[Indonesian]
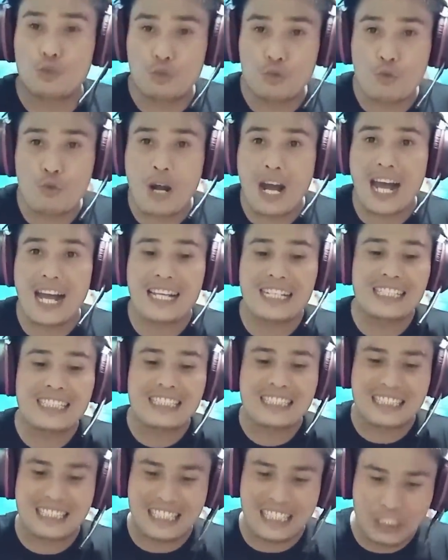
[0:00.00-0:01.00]

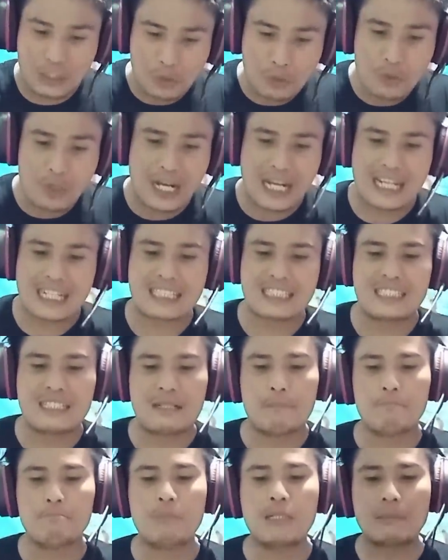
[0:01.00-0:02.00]
Tuhan keluar
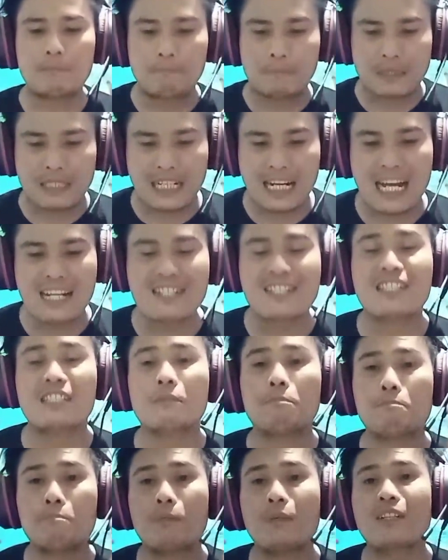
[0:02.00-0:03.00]
berperang
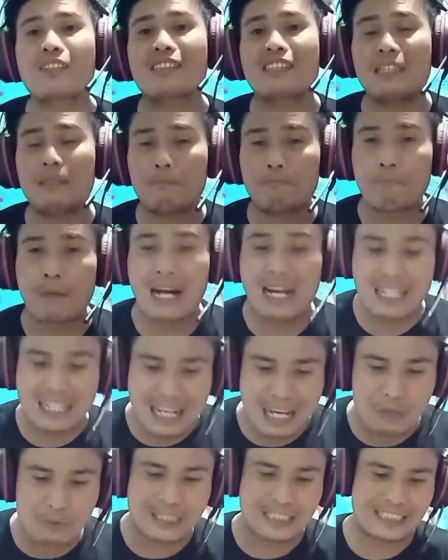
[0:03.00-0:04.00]
seperti
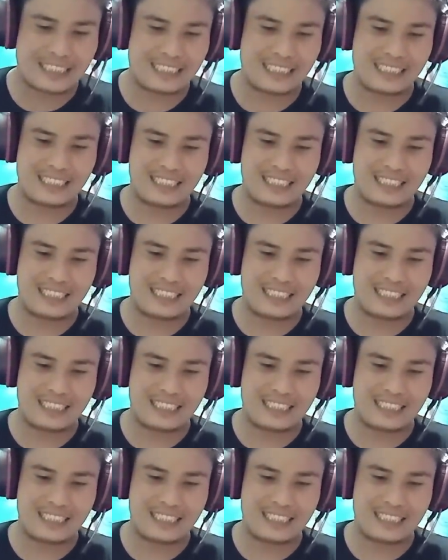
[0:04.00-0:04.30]
pahlawan.